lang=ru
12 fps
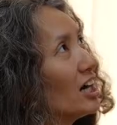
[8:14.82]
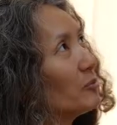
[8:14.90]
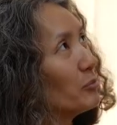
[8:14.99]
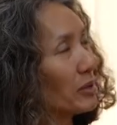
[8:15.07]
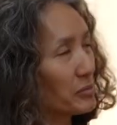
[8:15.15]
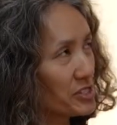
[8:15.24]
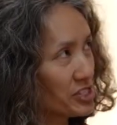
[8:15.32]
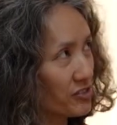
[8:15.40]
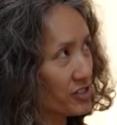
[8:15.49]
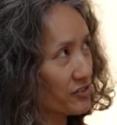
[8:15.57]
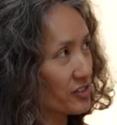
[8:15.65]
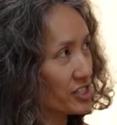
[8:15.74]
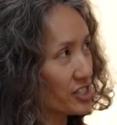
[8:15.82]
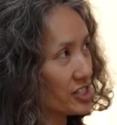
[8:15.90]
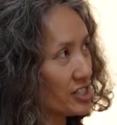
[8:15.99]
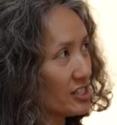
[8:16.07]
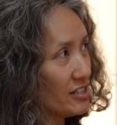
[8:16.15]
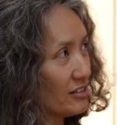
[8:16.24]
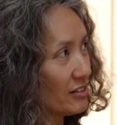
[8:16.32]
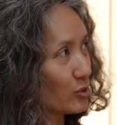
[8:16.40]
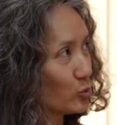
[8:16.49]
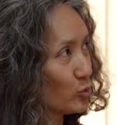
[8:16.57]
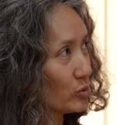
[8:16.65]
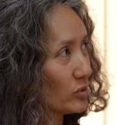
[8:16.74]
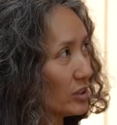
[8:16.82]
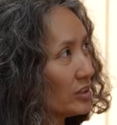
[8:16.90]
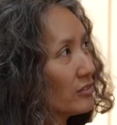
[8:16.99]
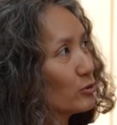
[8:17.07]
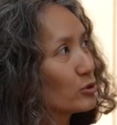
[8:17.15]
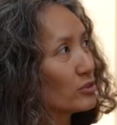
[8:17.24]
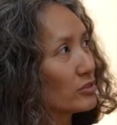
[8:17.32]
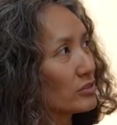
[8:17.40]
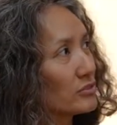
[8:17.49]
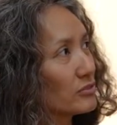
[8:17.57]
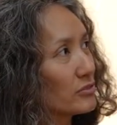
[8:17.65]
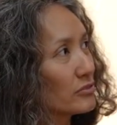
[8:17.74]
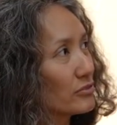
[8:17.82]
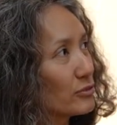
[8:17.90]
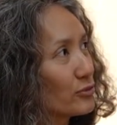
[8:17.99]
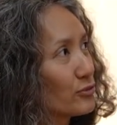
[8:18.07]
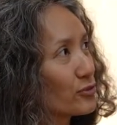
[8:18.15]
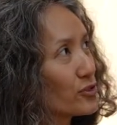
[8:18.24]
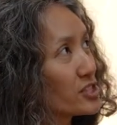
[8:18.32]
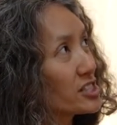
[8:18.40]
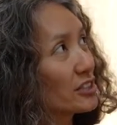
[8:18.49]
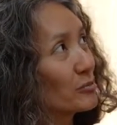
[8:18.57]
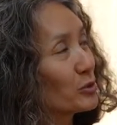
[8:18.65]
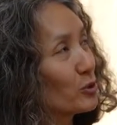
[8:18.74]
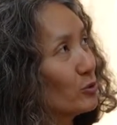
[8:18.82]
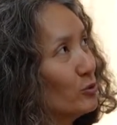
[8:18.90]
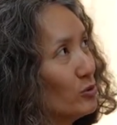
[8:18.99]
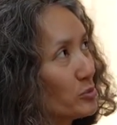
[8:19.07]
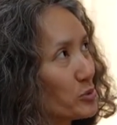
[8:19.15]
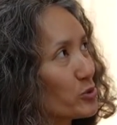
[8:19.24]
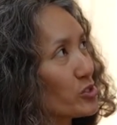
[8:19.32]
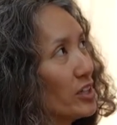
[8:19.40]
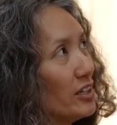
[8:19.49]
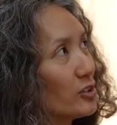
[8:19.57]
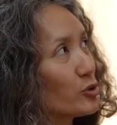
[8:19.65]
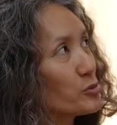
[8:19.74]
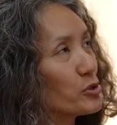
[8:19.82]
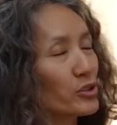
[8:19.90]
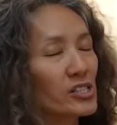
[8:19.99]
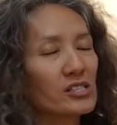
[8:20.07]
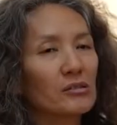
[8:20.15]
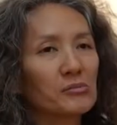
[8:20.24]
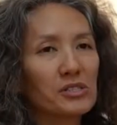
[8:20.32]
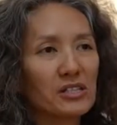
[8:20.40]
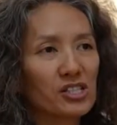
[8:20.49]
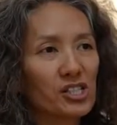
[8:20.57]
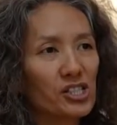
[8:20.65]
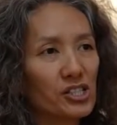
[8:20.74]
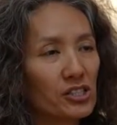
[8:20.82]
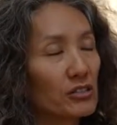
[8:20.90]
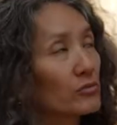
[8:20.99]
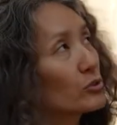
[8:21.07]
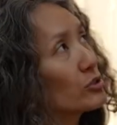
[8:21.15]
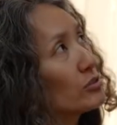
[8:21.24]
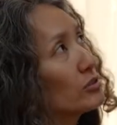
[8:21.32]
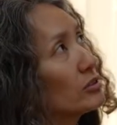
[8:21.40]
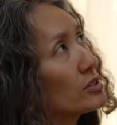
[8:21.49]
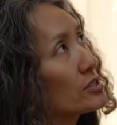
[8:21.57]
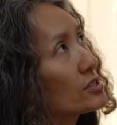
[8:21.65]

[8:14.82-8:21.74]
Бабочки в животе, ну, это вот э, в женском кругу обсуждали о том, что на самом деле женщины вот э,